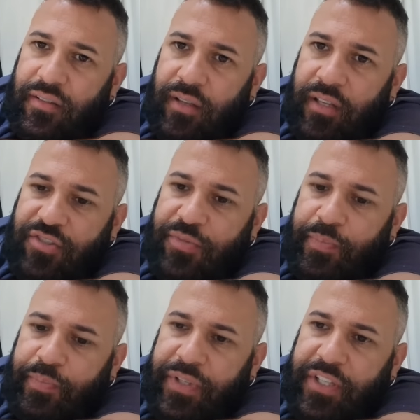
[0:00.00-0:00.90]
Eles
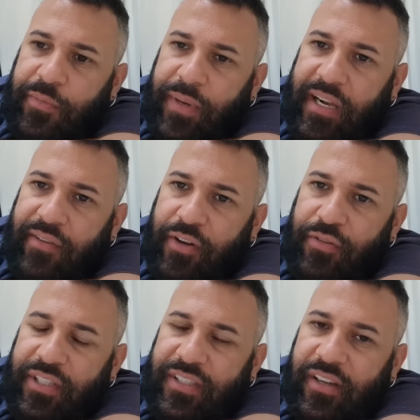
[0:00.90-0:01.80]
pediram para gravar
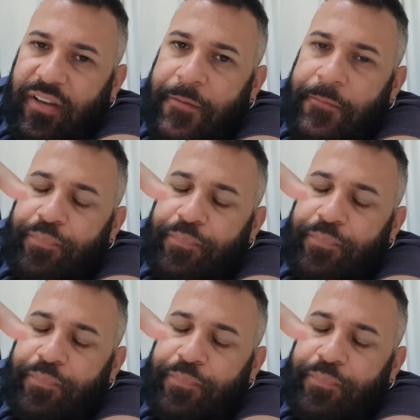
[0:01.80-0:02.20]
com a Lidiane.